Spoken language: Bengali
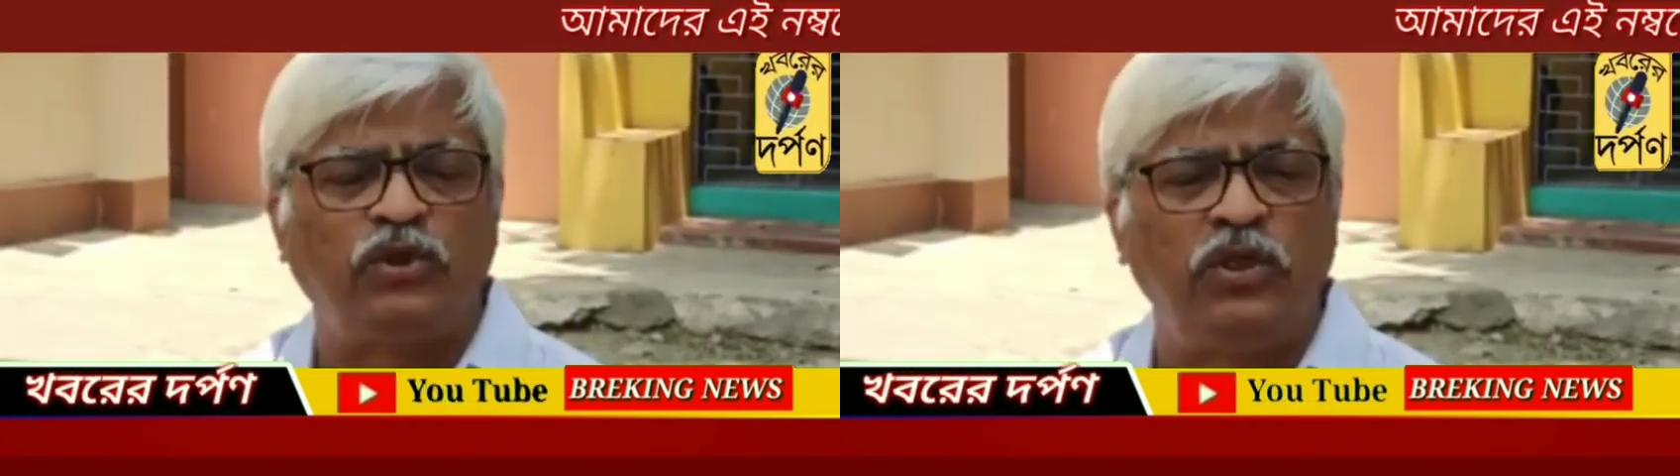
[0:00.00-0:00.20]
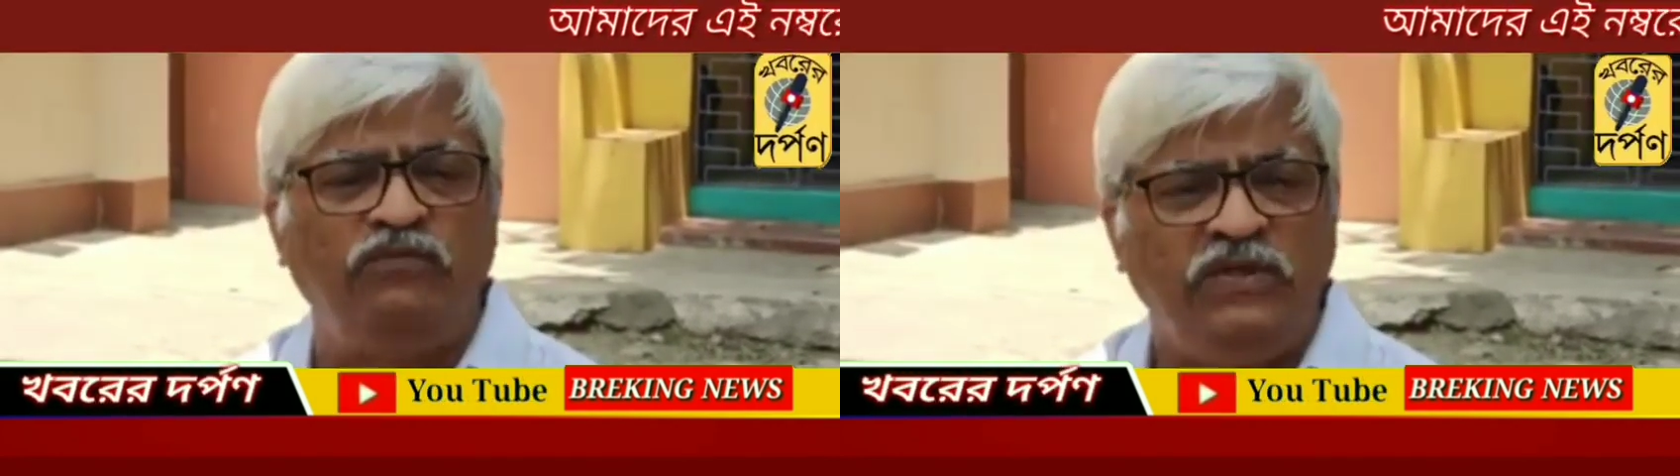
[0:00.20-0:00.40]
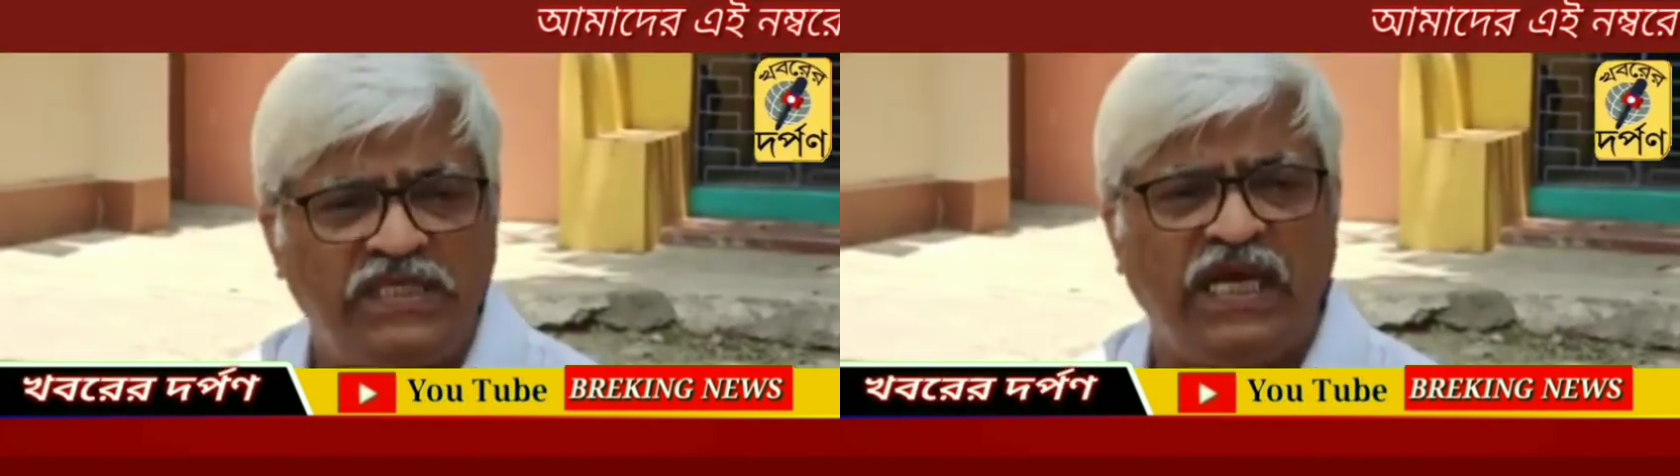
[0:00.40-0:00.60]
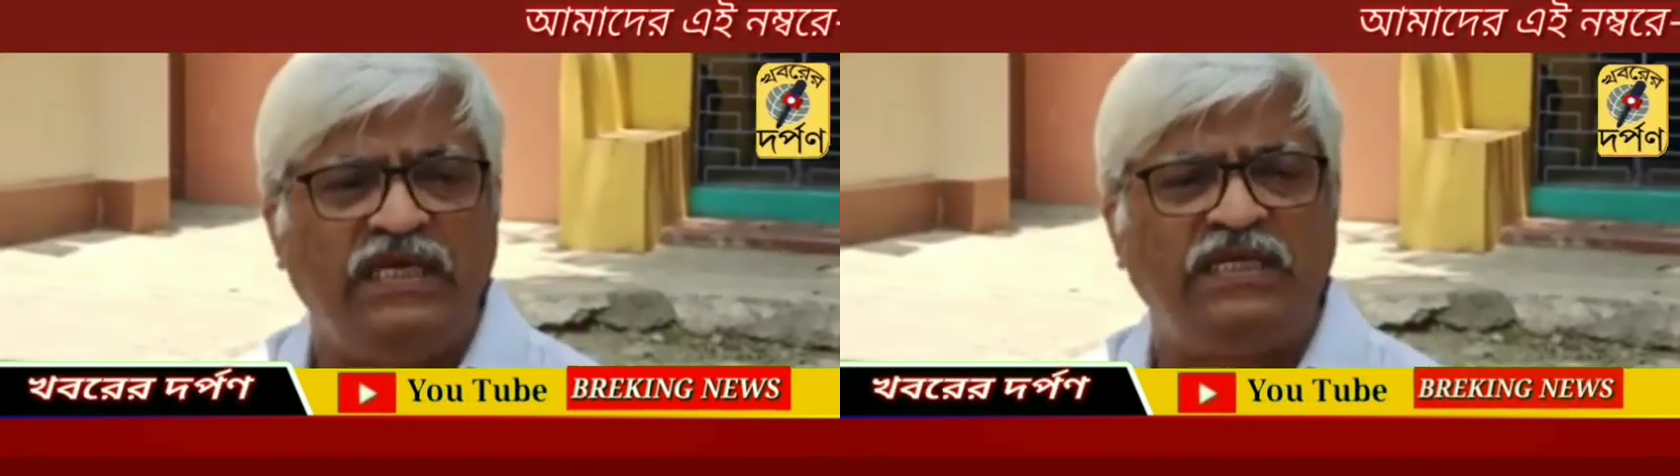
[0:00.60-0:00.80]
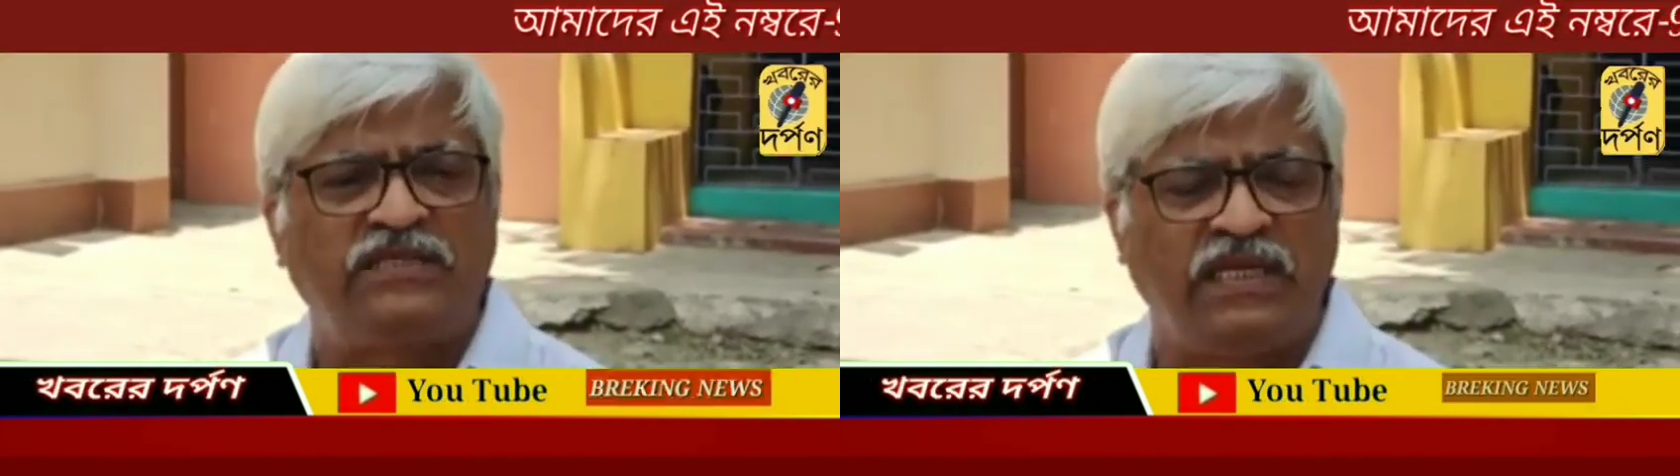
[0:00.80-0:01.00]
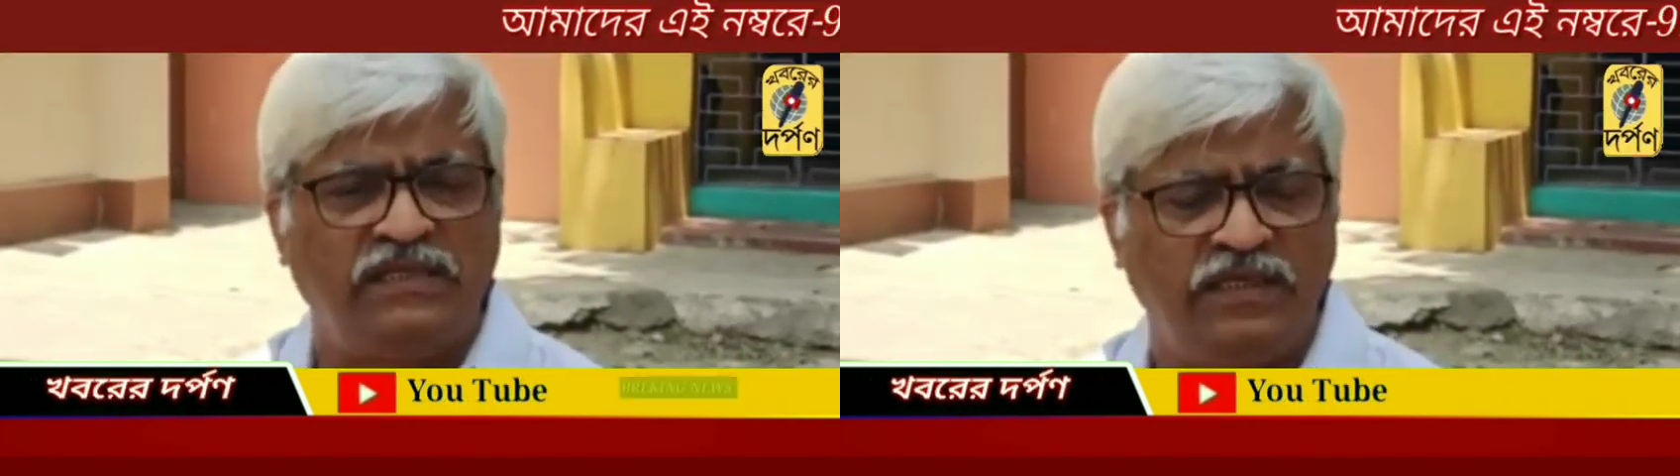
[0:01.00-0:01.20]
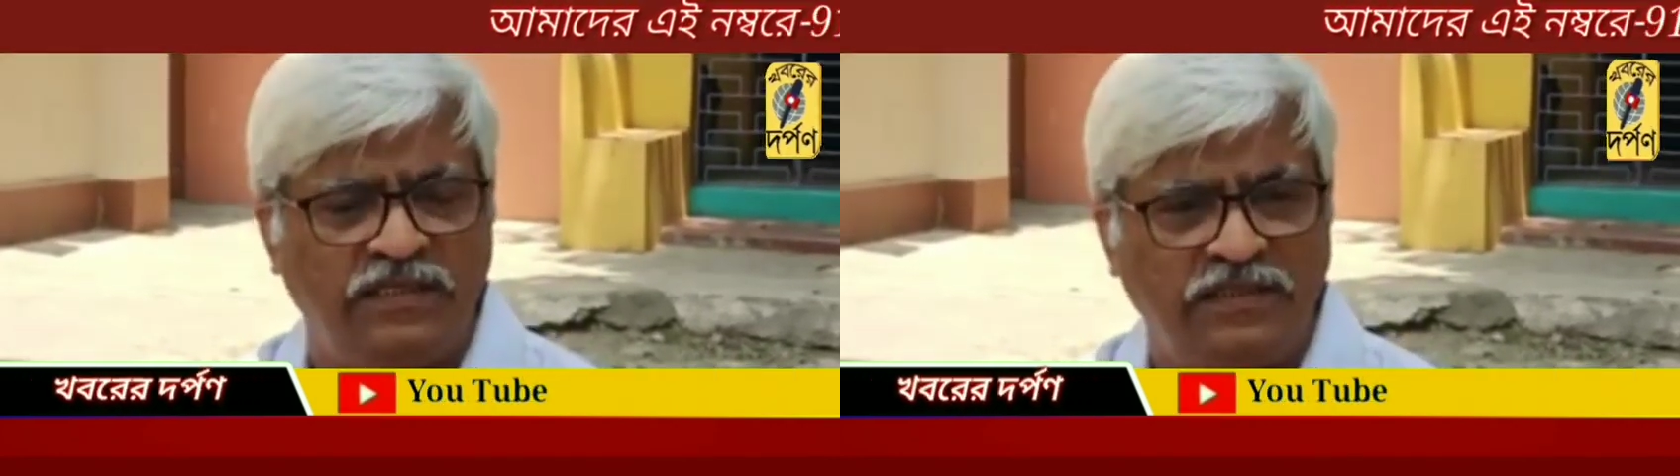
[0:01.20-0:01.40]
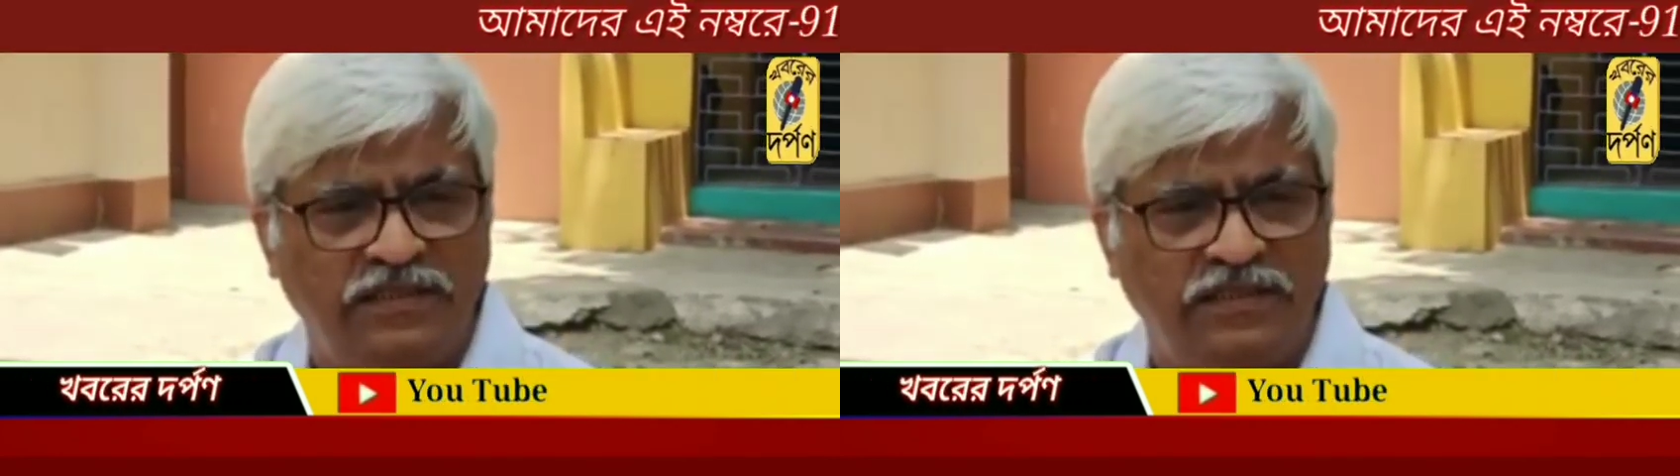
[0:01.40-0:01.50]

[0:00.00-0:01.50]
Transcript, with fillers: আসলে ফিজিক্যাল ডিস্ট্যান্সিং